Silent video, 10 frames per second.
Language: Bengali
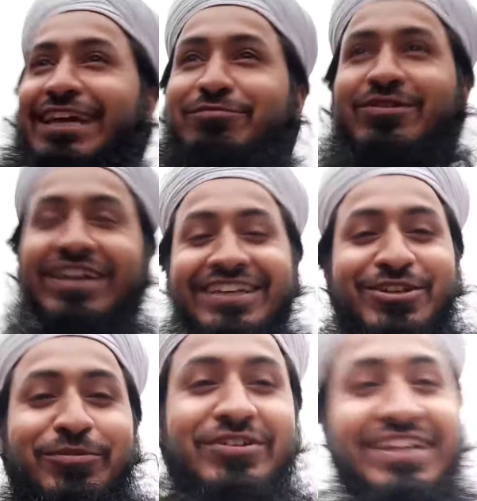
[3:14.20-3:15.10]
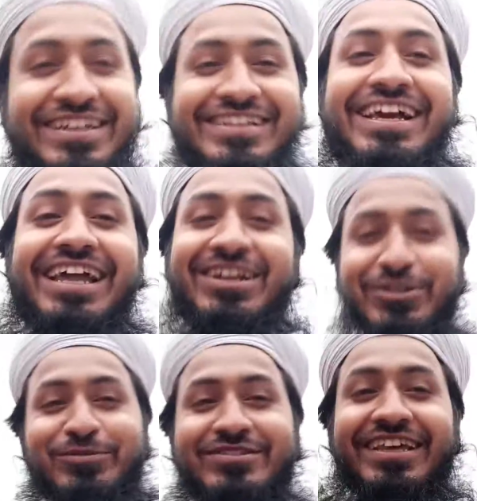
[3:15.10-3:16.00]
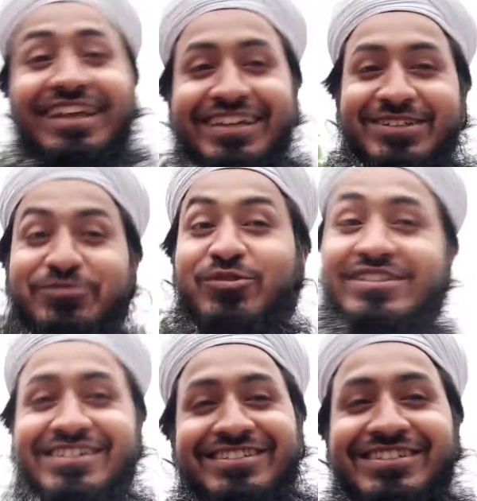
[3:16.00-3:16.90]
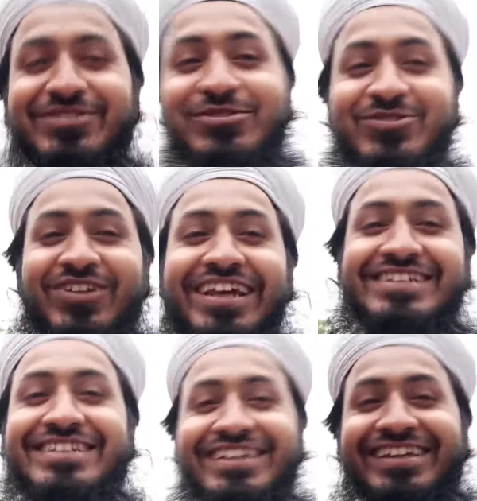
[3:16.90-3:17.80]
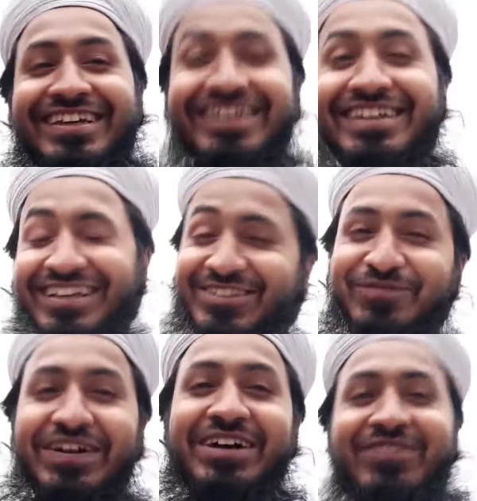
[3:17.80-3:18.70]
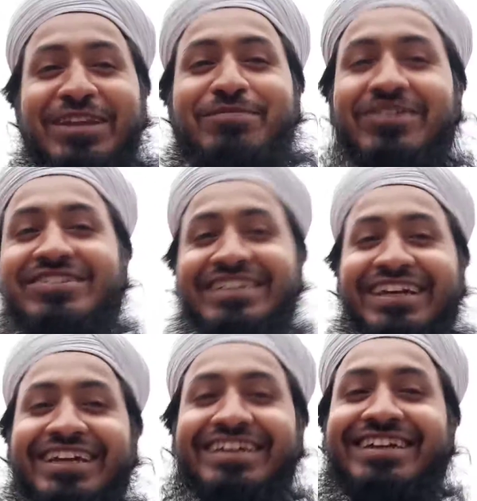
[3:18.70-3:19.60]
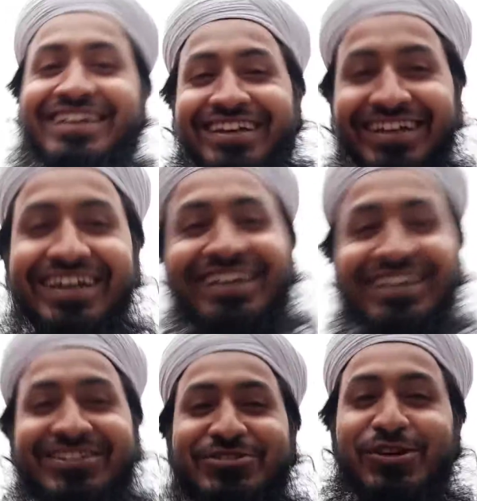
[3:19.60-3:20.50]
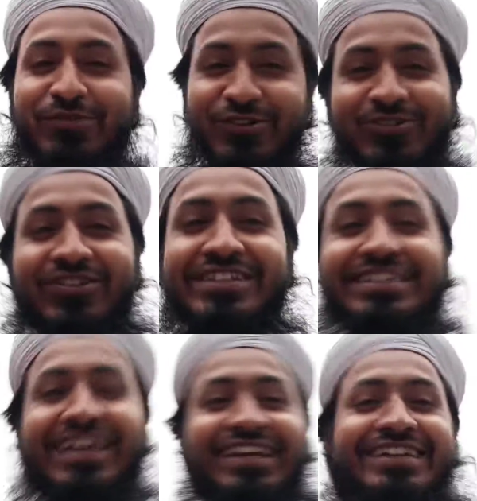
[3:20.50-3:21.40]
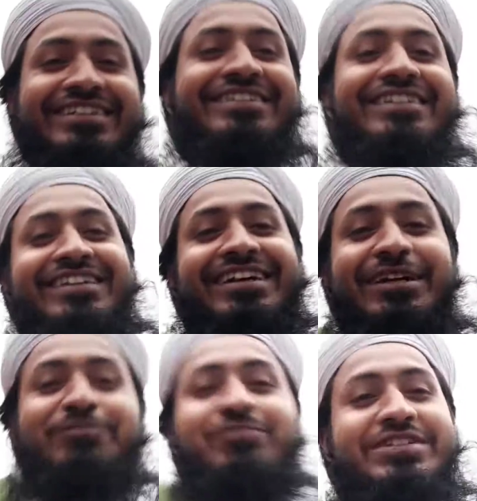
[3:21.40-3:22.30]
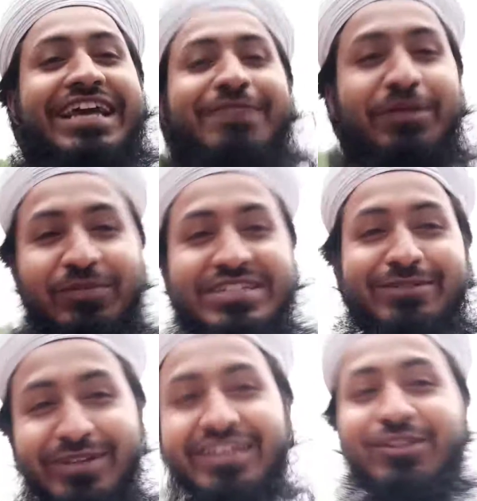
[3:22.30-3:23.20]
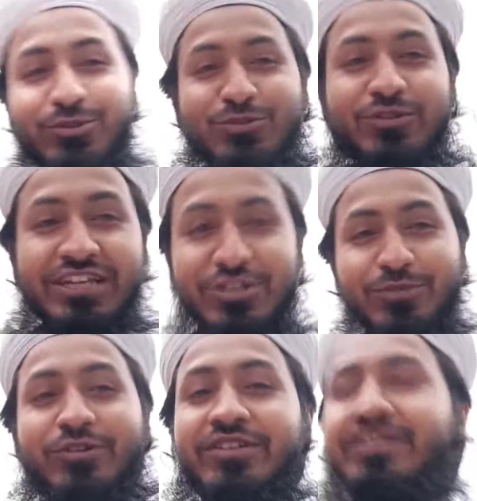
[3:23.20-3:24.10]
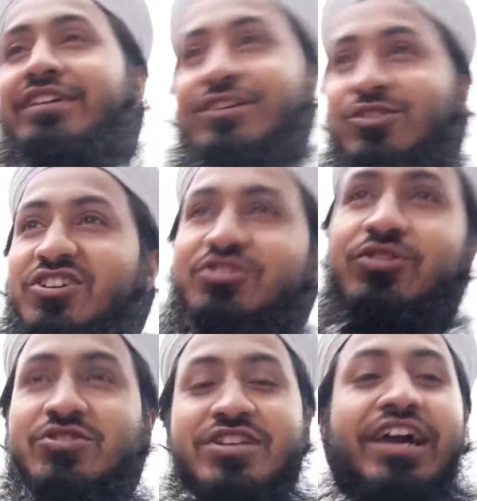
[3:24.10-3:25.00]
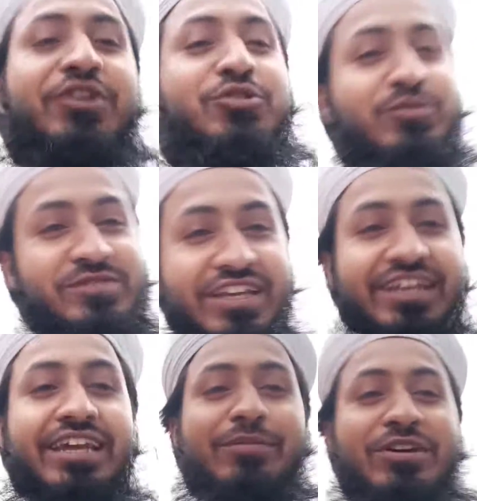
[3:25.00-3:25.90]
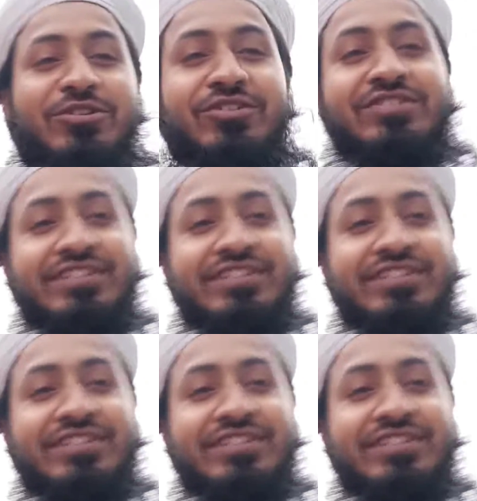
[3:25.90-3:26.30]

এরপরে এই সময়টা আসলে আরেকটু মজা লাগে যে ওয়াজের সিজন চলে আসে কিছু মাহফিল পাওয়া যায় হ্যাঁ একটু সফর করা যায় বিশাল ব্যাপার স্যাপার কিন্তু এই সময় তো এই জন্য স্বাগতম জানাই আবারও